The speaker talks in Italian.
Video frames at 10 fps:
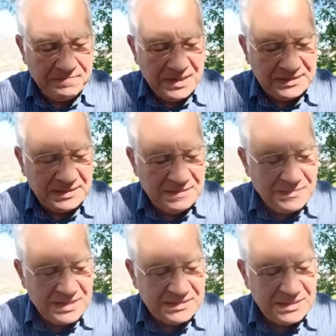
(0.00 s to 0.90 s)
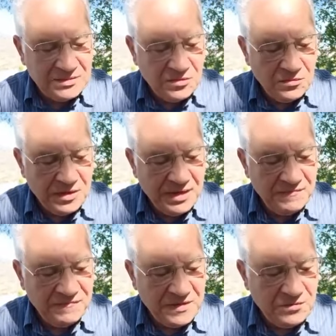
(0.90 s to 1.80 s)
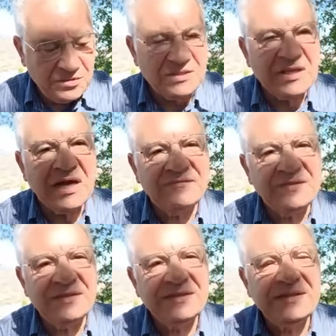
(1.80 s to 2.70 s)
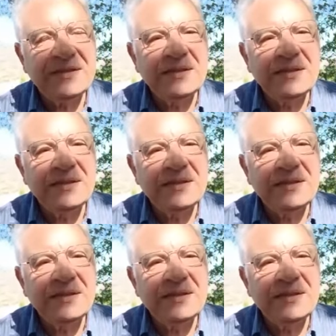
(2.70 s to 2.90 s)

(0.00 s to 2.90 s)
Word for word: Pietà di me, Signore, figlio di Davide.